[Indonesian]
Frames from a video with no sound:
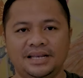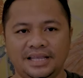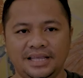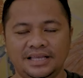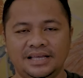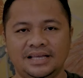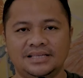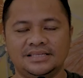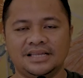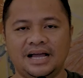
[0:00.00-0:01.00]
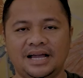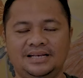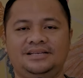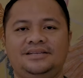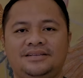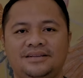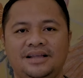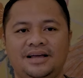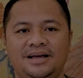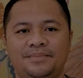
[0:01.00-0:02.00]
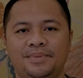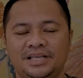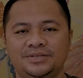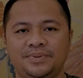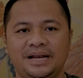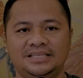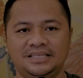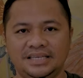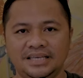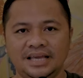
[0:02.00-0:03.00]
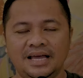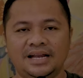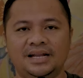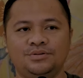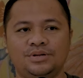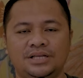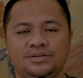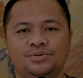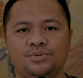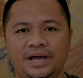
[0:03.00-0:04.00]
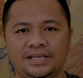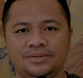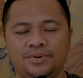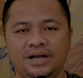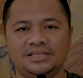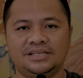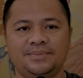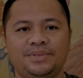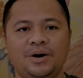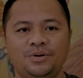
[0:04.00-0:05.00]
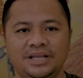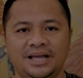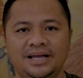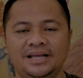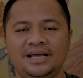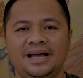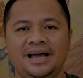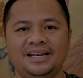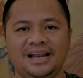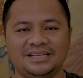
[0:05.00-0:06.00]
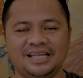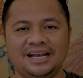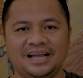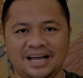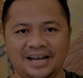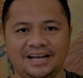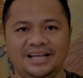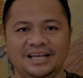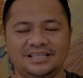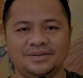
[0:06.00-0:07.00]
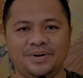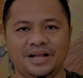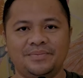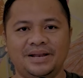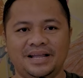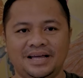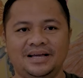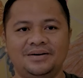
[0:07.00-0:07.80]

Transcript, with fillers: ini sangat uh, menginspirasi dan sudah sesuai semoga setiap tahunnya dilaksanakan sebagaimana